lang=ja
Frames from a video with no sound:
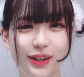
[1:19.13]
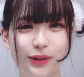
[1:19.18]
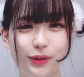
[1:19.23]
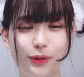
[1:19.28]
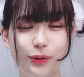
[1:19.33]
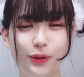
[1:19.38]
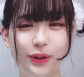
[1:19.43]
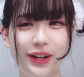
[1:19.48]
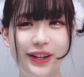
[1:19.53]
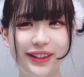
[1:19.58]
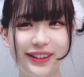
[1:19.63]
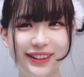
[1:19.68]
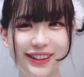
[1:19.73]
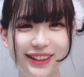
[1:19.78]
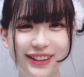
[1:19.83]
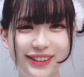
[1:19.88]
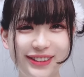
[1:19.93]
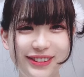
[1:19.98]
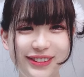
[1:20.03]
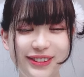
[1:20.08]
こうやった
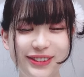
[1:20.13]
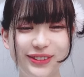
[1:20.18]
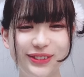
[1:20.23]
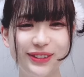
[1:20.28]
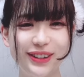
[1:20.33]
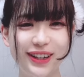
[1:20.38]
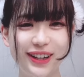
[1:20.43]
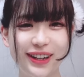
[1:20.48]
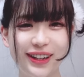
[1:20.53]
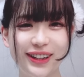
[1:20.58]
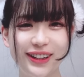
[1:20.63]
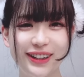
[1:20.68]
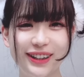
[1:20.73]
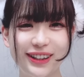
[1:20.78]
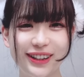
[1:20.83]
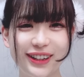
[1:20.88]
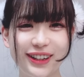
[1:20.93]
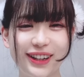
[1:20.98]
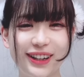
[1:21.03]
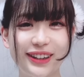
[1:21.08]
りしてるのは
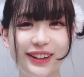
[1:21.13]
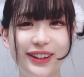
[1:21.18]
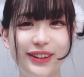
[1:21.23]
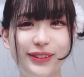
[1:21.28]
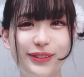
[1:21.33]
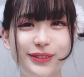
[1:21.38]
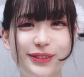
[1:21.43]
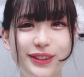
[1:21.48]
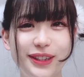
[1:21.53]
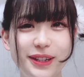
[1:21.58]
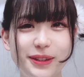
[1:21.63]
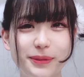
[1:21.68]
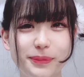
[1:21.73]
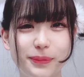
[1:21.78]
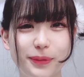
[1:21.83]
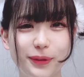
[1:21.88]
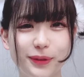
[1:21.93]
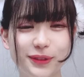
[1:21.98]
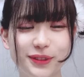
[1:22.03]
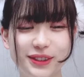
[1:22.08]
金をくれの
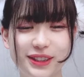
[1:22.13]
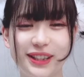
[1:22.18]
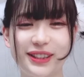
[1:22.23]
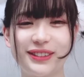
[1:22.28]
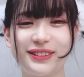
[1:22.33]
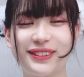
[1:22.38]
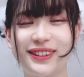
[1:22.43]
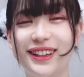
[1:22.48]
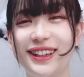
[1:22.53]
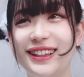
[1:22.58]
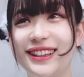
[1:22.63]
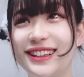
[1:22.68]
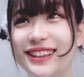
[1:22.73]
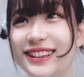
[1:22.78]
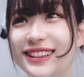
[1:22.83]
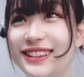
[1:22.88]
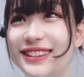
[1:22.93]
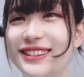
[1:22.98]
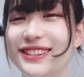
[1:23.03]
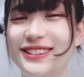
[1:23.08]
ポーズやとかね
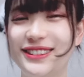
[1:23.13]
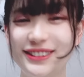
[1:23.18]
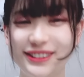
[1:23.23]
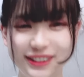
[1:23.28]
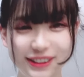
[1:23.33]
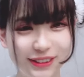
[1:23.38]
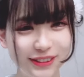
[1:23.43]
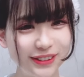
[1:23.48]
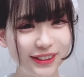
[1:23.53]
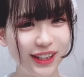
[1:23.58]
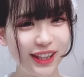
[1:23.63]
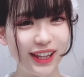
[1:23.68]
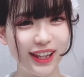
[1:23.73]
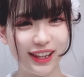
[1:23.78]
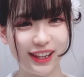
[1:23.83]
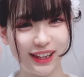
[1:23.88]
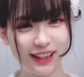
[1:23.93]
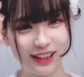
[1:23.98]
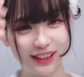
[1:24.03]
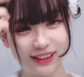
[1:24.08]
言ってふざけ
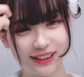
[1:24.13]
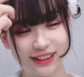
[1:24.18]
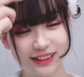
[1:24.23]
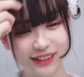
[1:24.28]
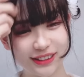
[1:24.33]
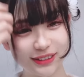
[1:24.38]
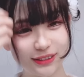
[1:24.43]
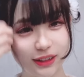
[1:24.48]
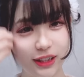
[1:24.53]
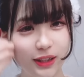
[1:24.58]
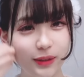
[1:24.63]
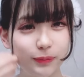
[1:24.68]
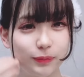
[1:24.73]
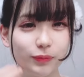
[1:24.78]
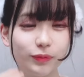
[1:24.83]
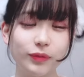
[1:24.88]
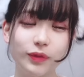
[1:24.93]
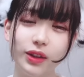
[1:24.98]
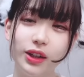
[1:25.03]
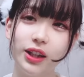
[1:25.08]
てたんですよね
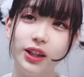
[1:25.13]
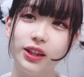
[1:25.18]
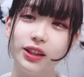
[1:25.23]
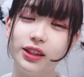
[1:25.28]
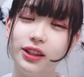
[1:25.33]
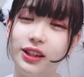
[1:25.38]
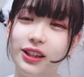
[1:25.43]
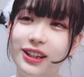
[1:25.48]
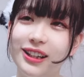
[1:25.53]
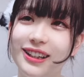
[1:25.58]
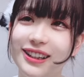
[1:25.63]
で